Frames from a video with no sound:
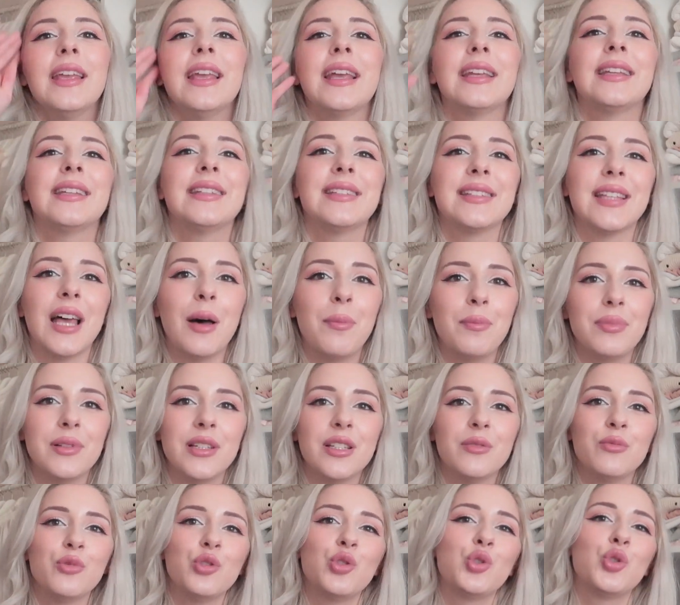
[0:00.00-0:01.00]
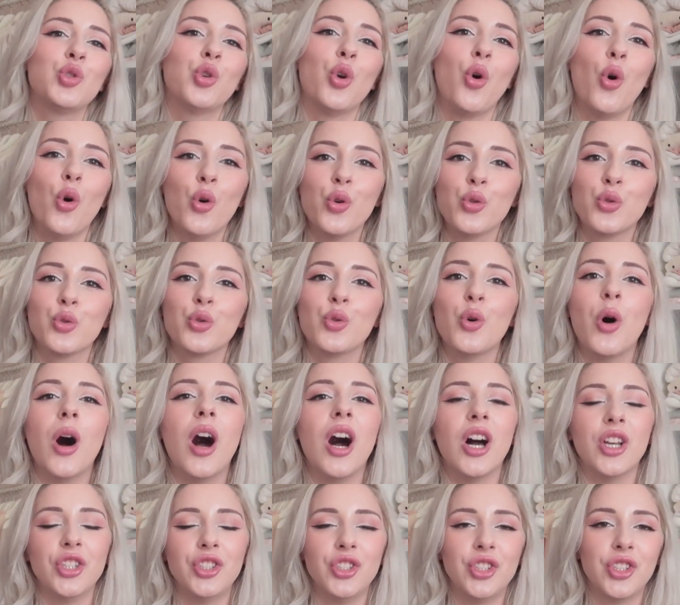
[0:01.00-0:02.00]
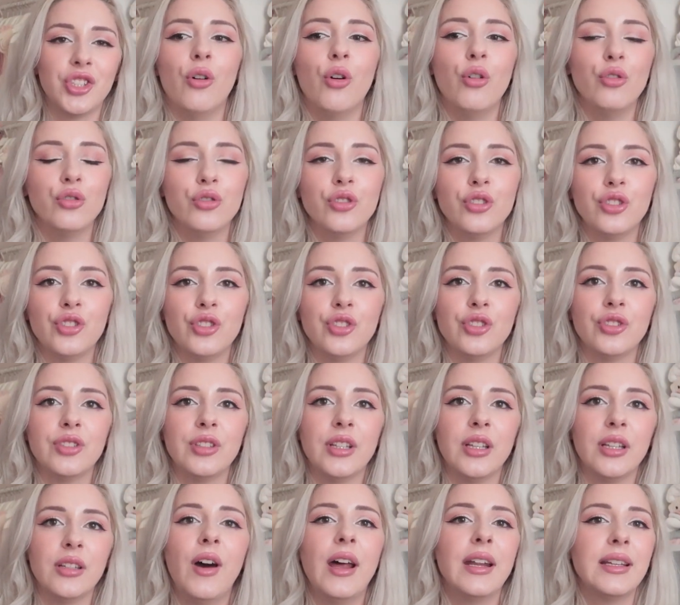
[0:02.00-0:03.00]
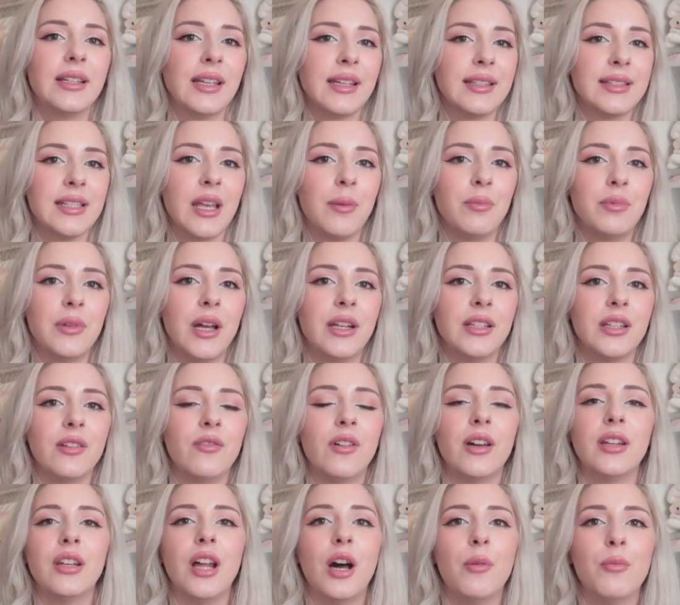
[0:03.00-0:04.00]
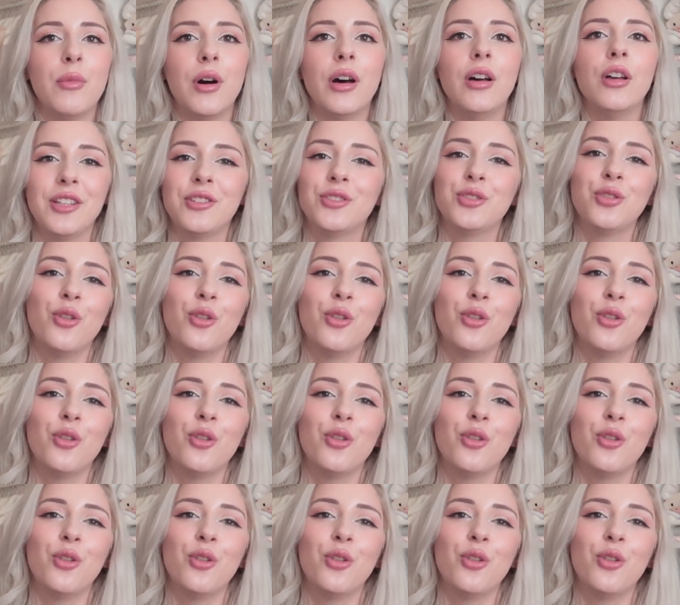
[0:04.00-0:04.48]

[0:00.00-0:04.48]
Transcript: Ya, e, kitaplığımın çoğunu aşk. Onun dışında farklı kitaplar da var ama ya,